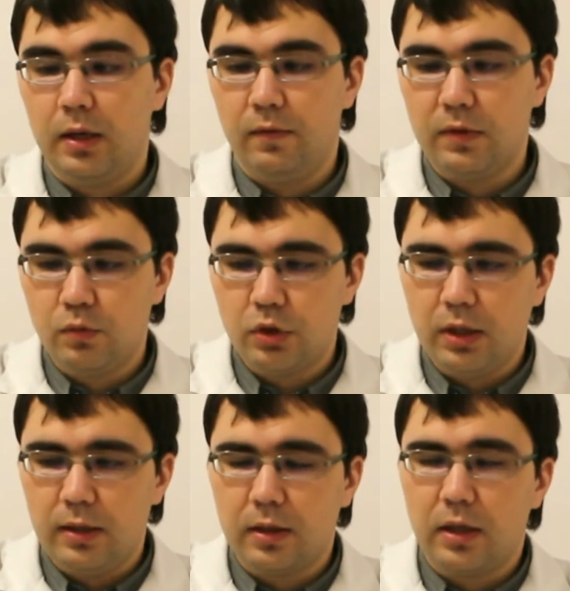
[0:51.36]
Возможно
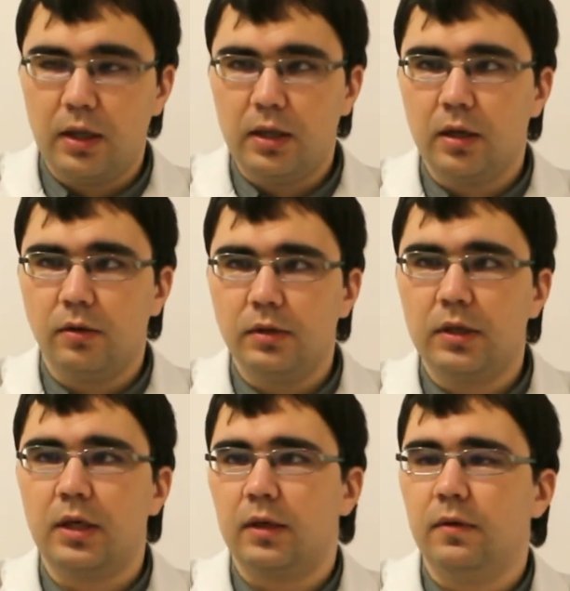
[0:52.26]
ли такая
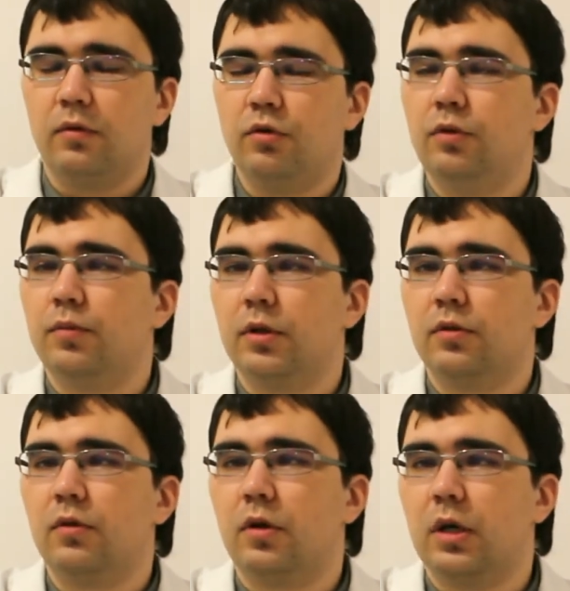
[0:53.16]
диагностика? Ответ очень
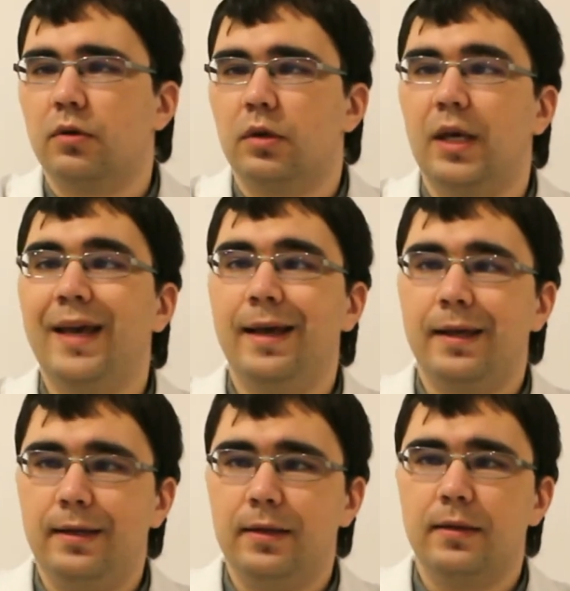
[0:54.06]
простой и короткий.
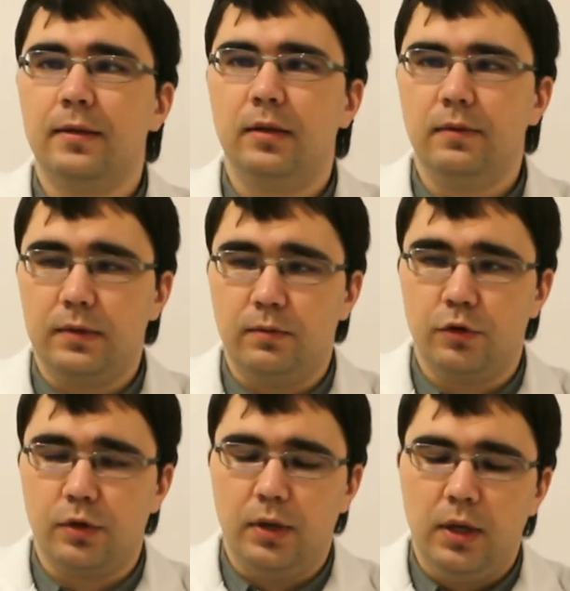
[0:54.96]
Нет,
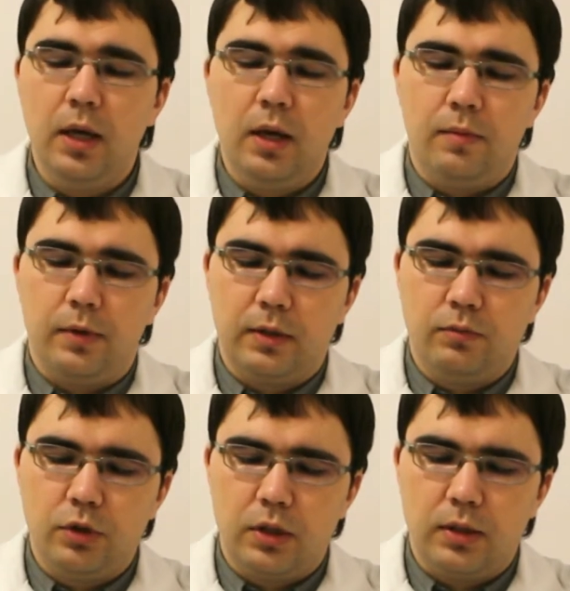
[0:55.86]
невозможно.
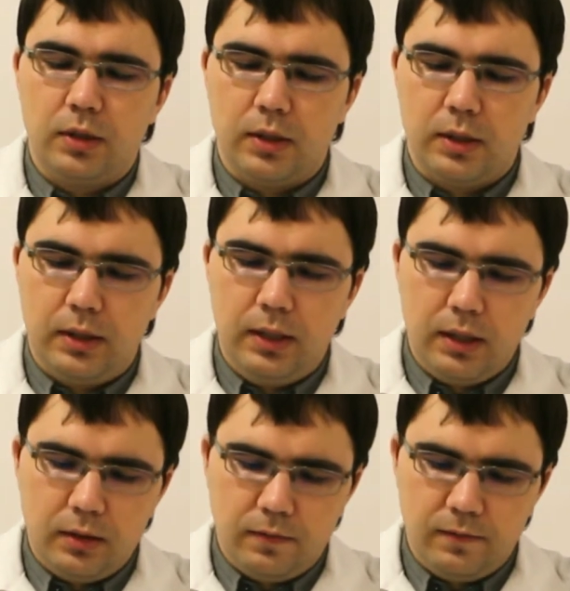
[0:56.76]
Потому что
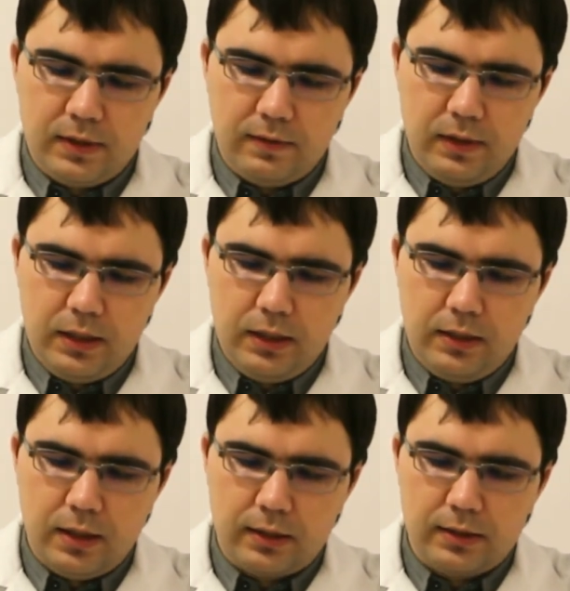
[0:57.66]
для выставления
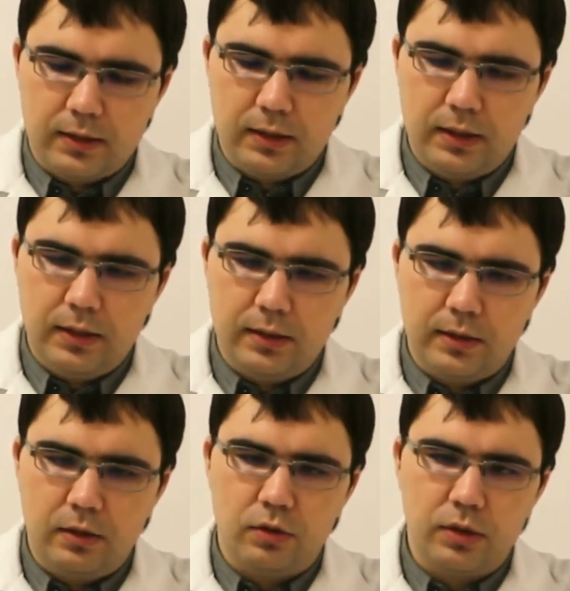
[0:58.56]
диагноза рассеянный
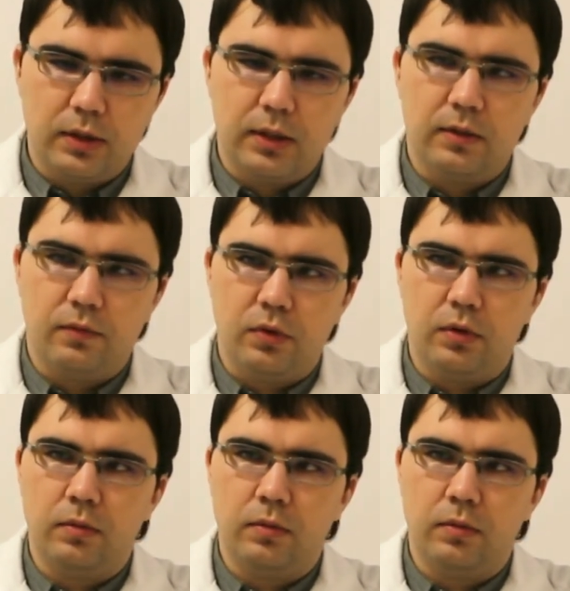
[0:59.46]
склероз одного